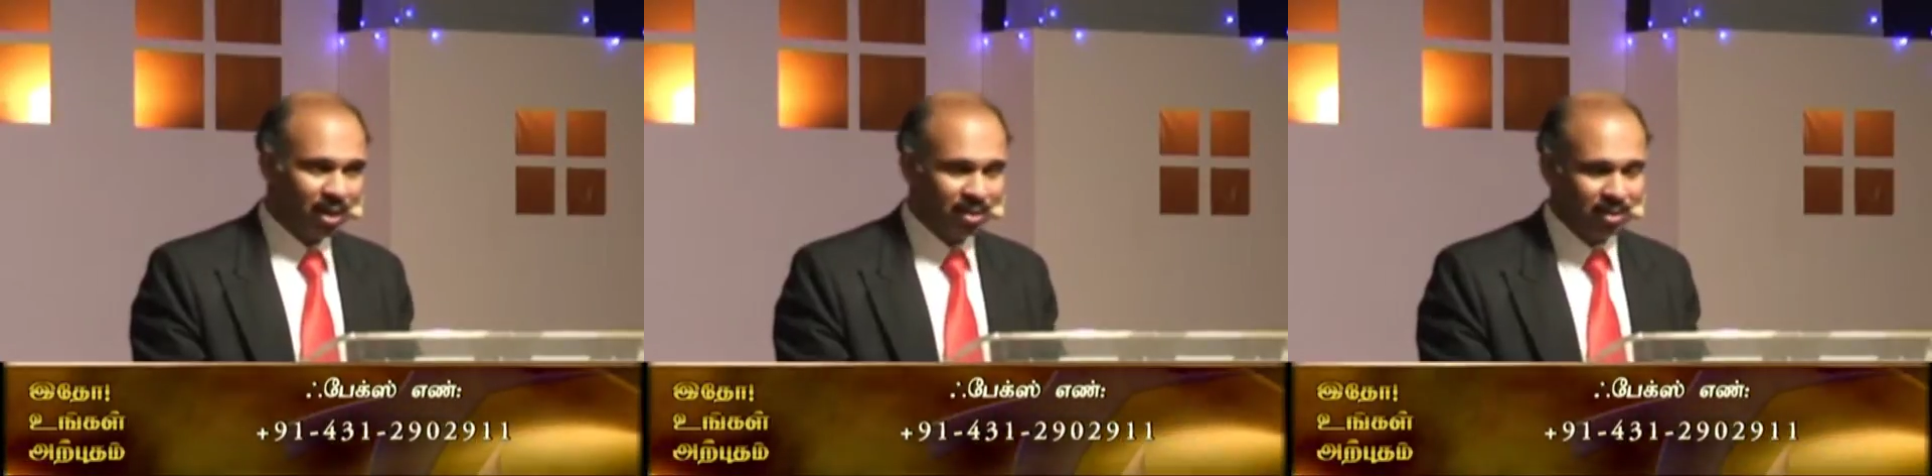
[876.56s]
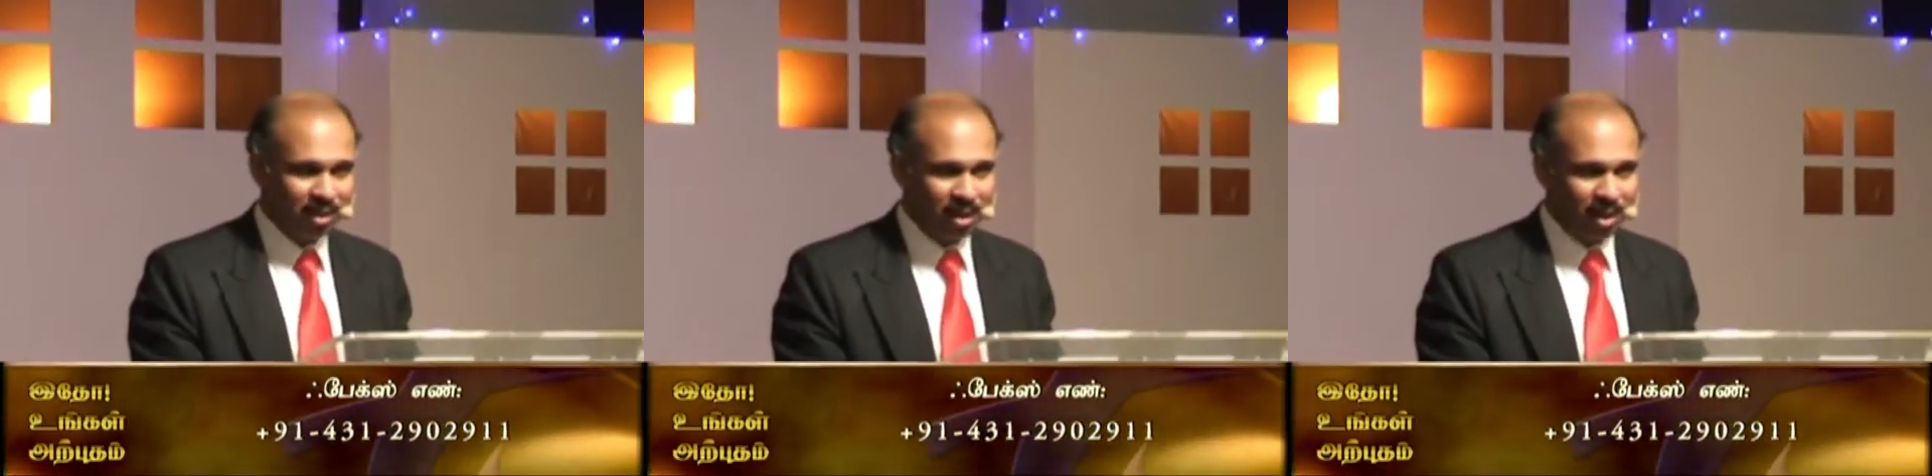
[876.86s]
அந்த
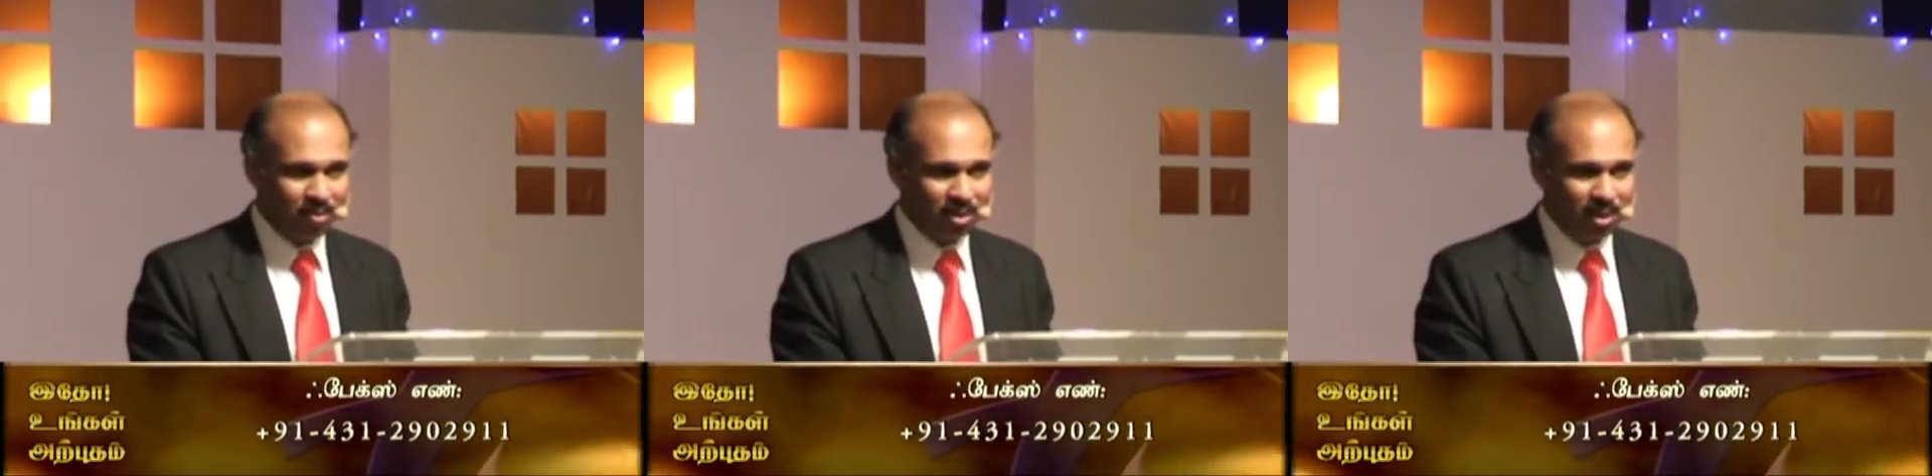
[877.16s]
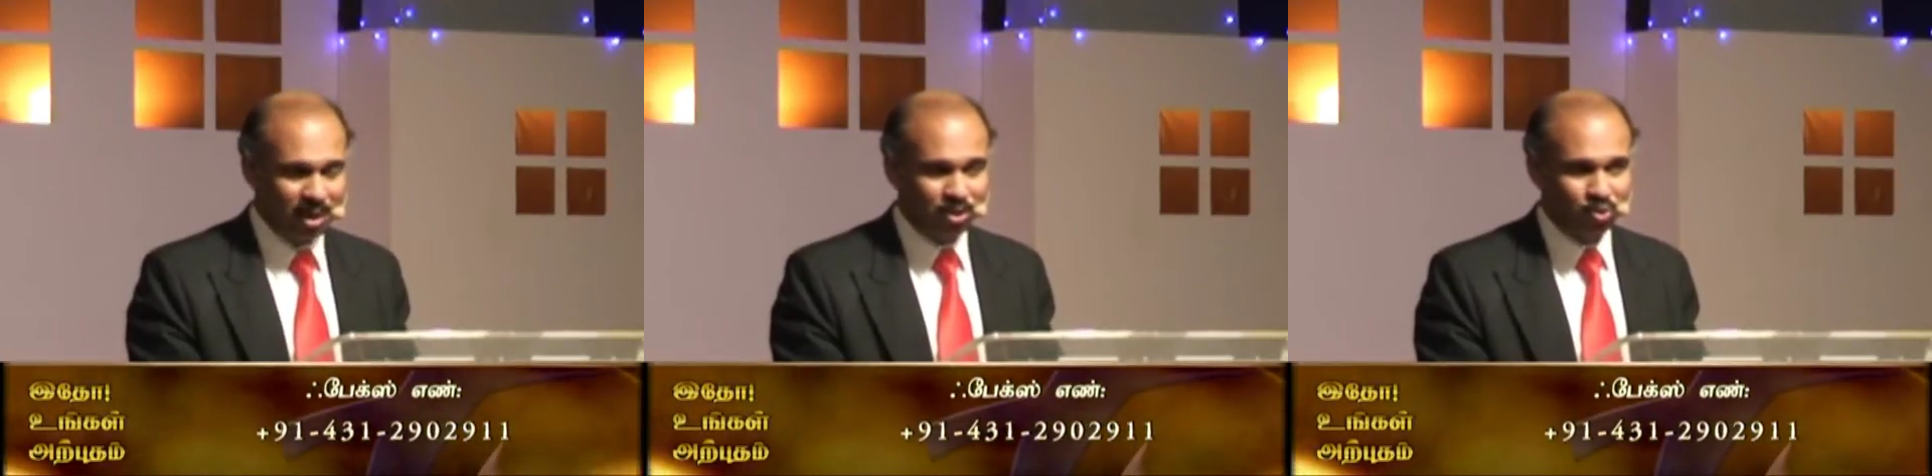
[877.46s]
இடத்துல
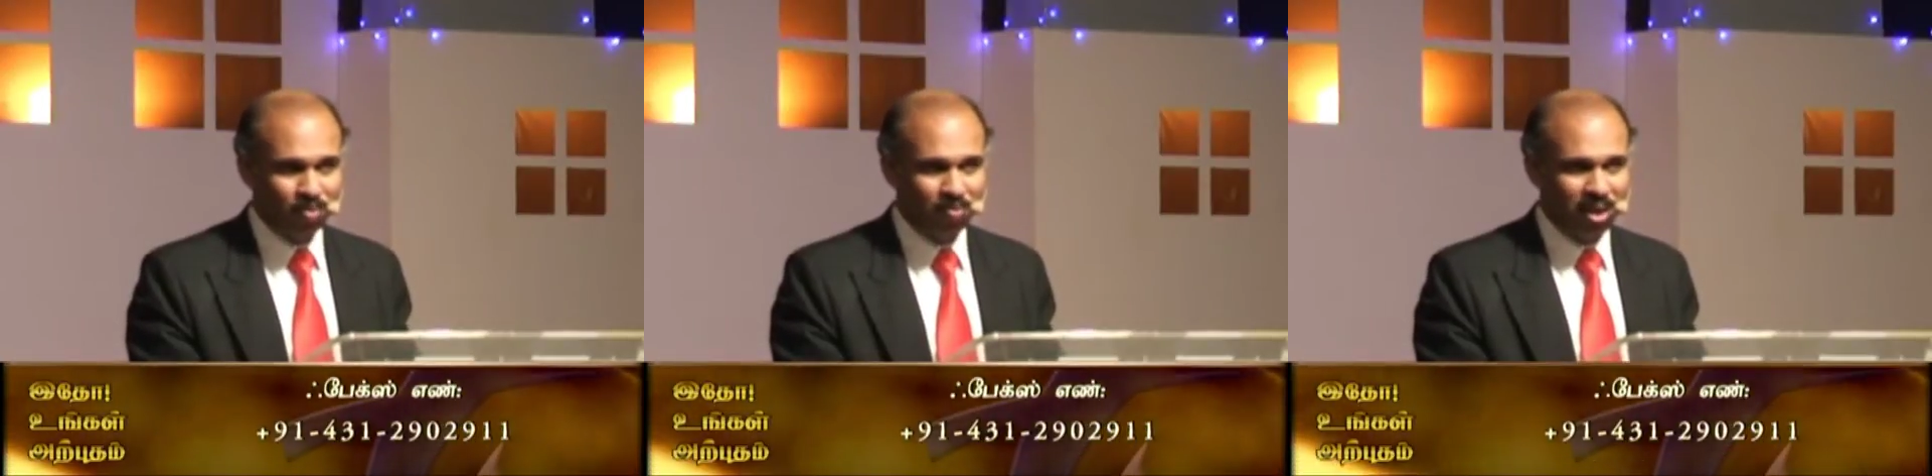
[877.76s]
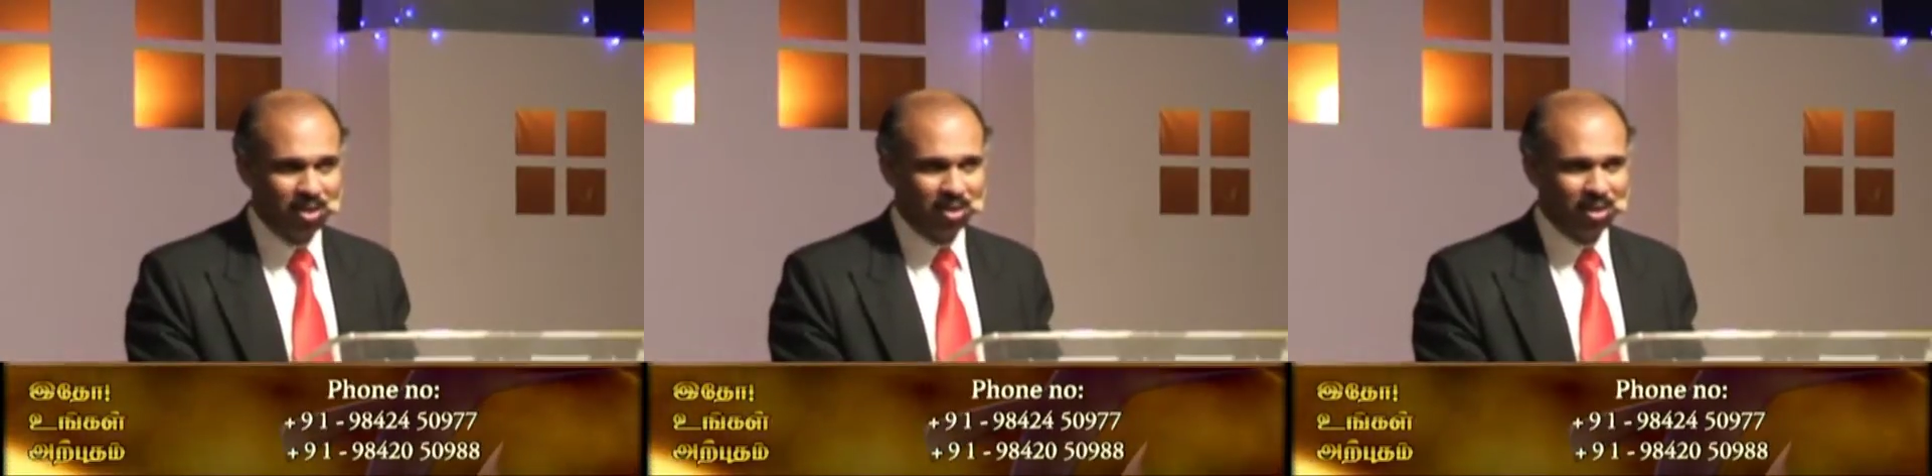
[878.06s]
அவள்
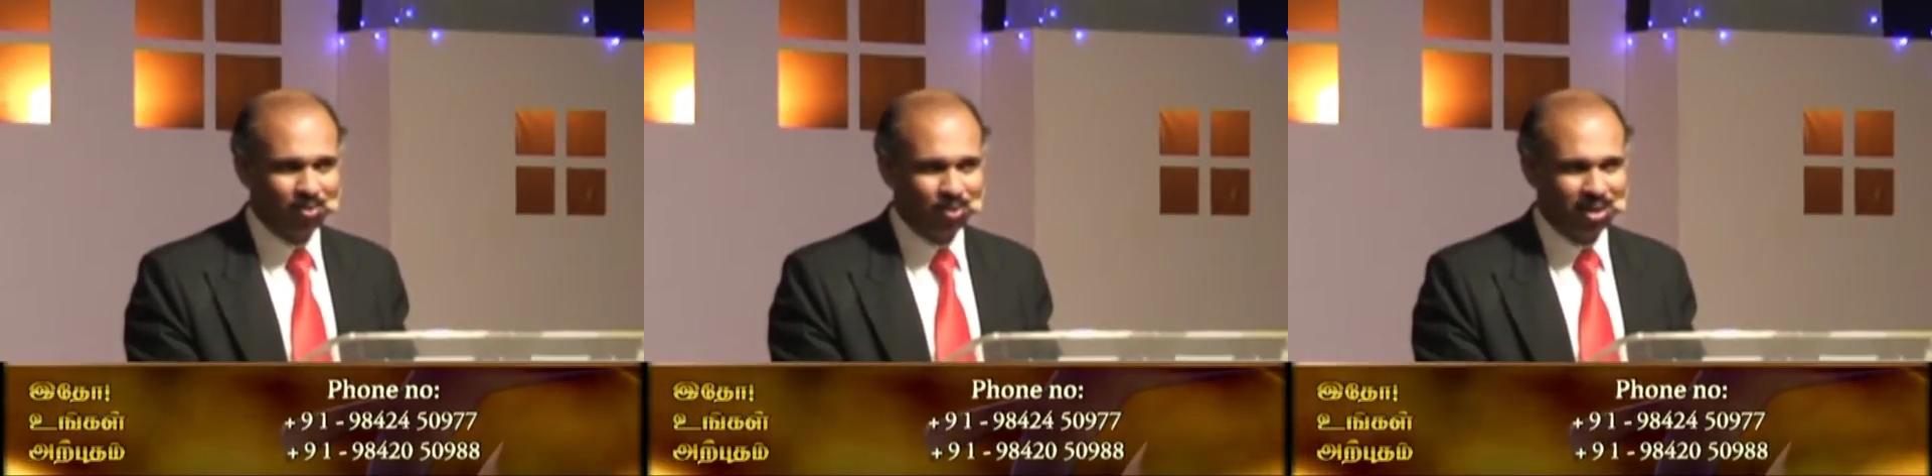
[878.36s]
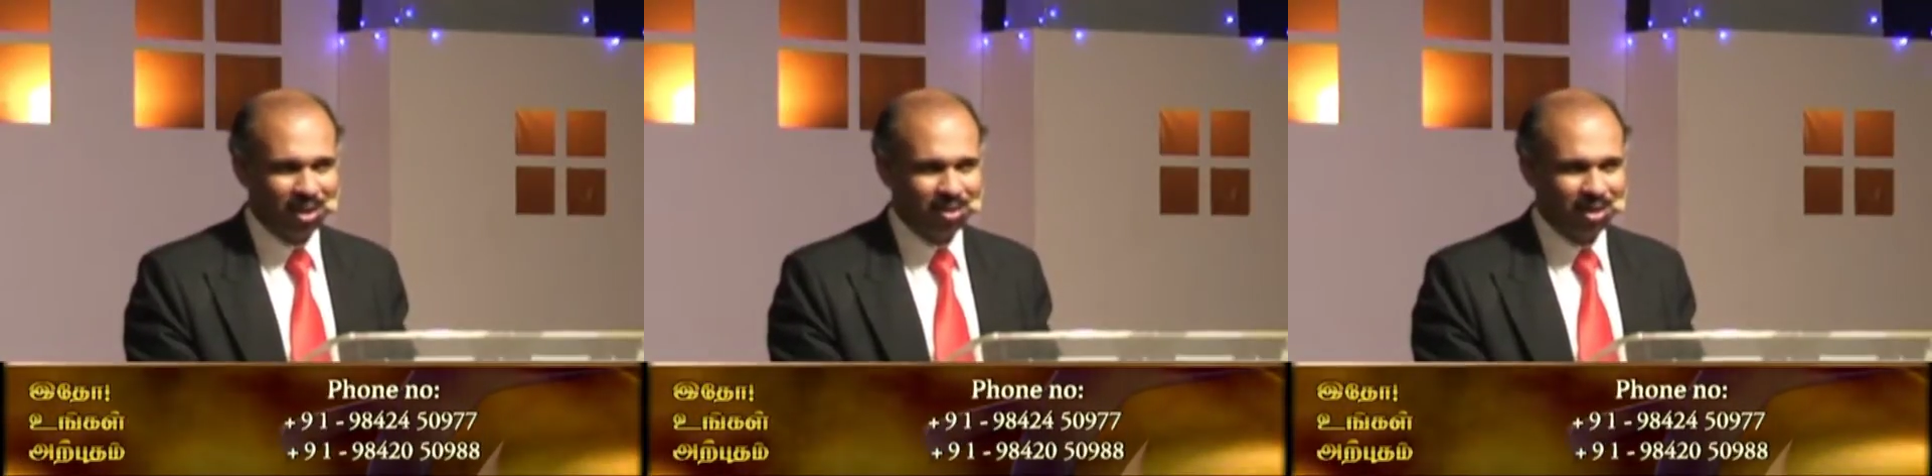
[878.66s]
இயேசுவின் பாதத்தில்
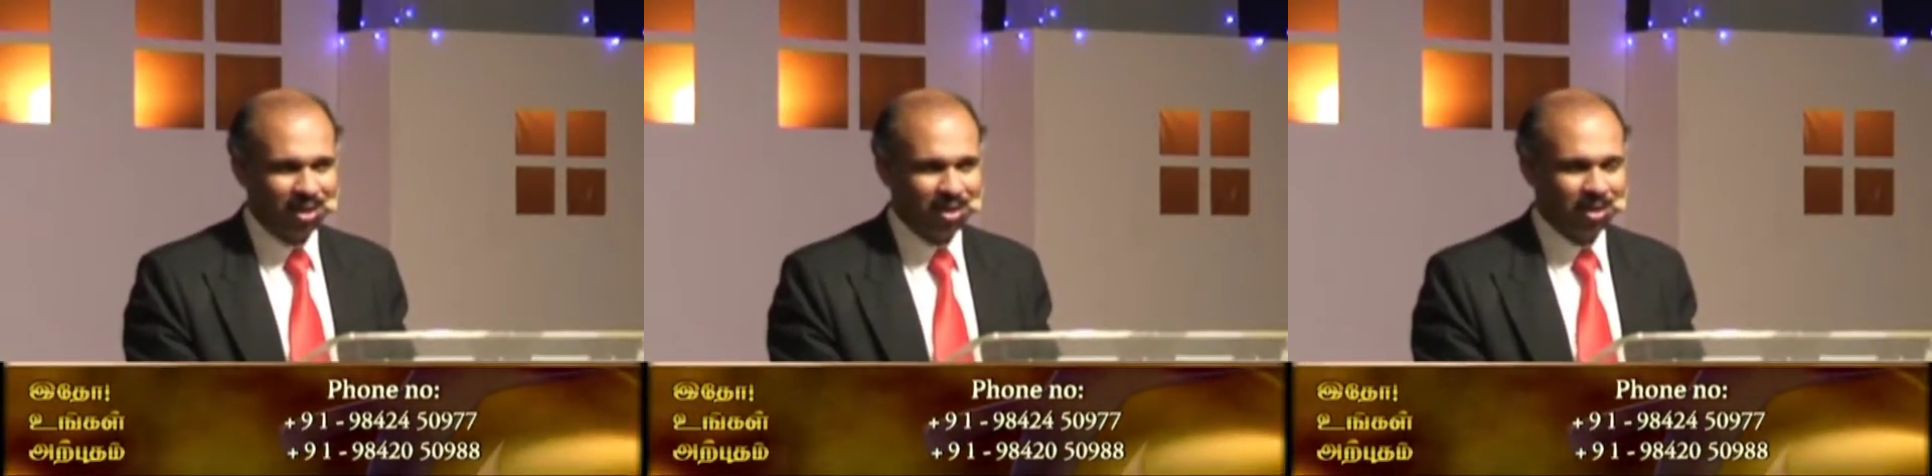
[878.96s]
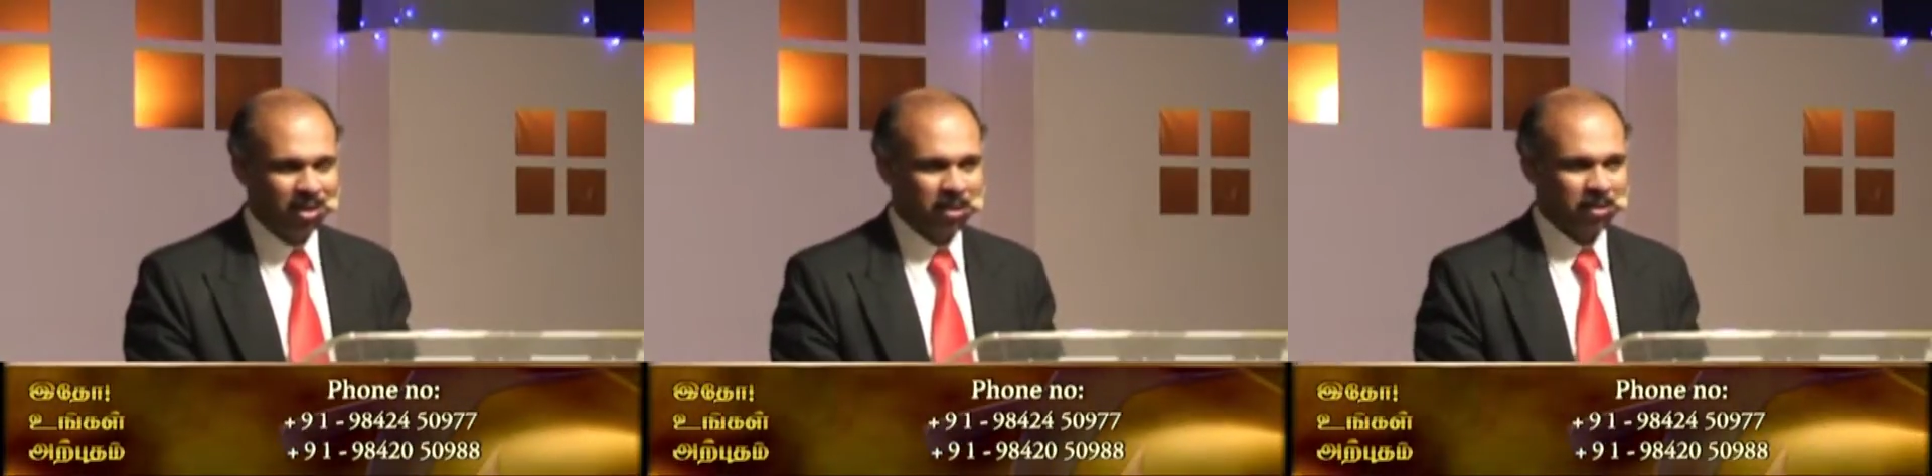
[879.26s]

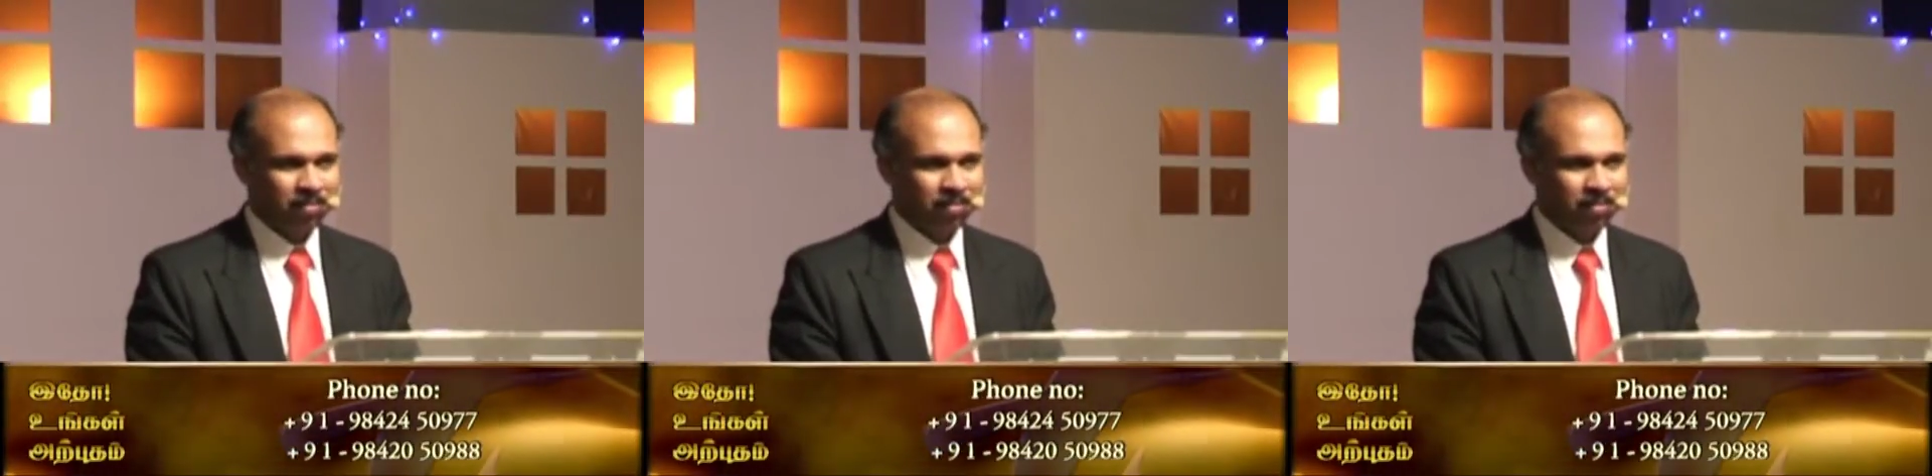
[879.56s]
உட்கார்ந்தாள்